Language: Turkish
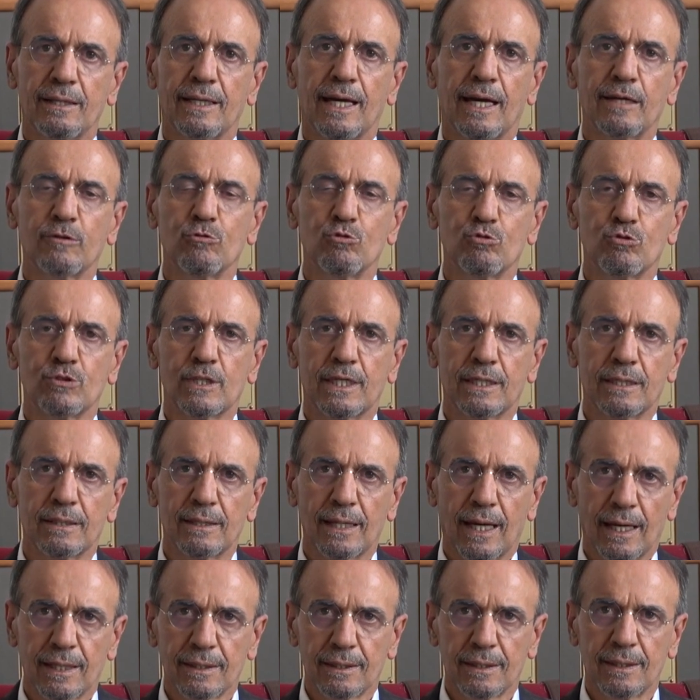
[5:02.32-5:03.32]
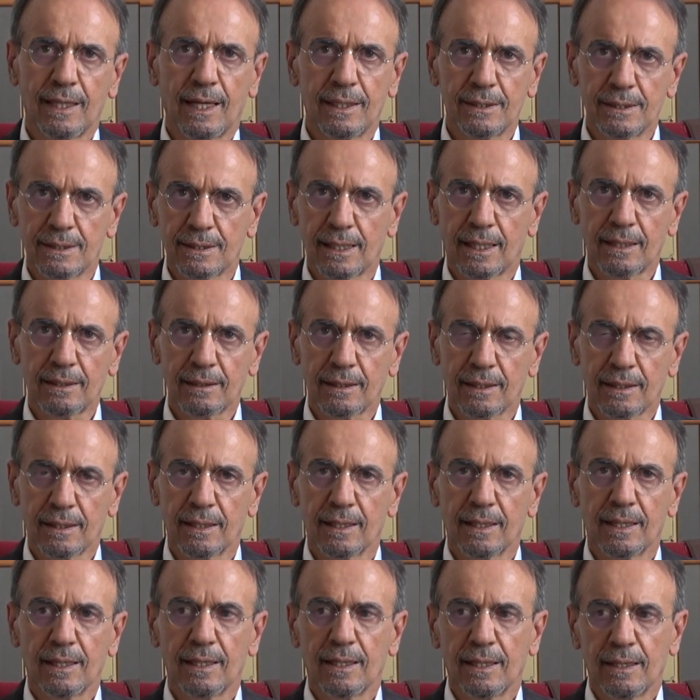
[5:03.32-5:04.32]
eder, üzerine atlarsak
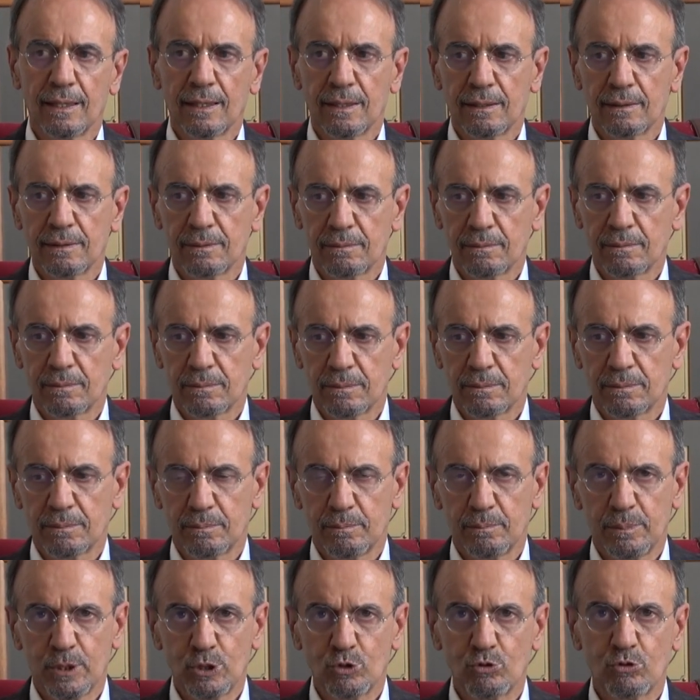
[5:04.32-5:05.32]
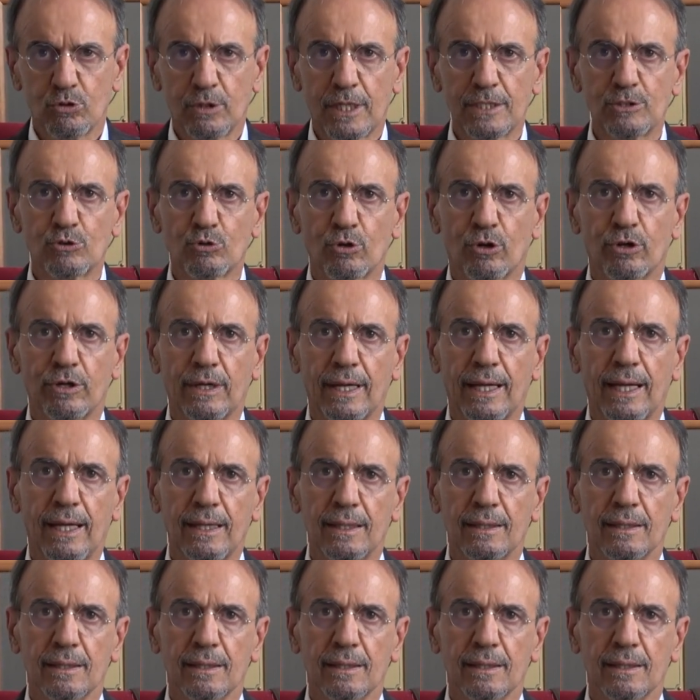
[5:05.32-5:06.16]
bir süre sonra